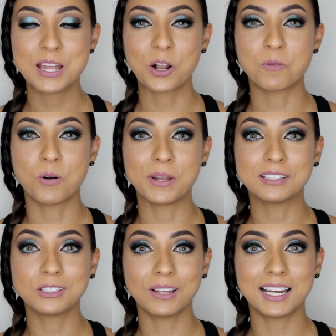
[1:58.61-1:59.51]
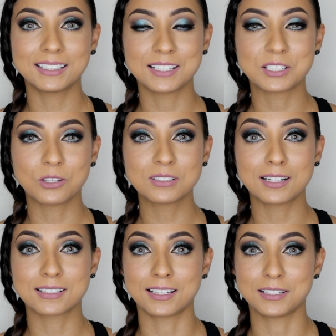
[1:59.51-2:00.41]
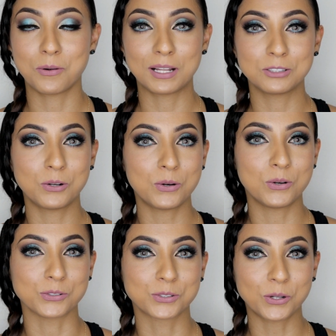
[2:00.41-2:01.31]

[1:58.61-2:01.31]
Como ven toda la atención se lo están llevando los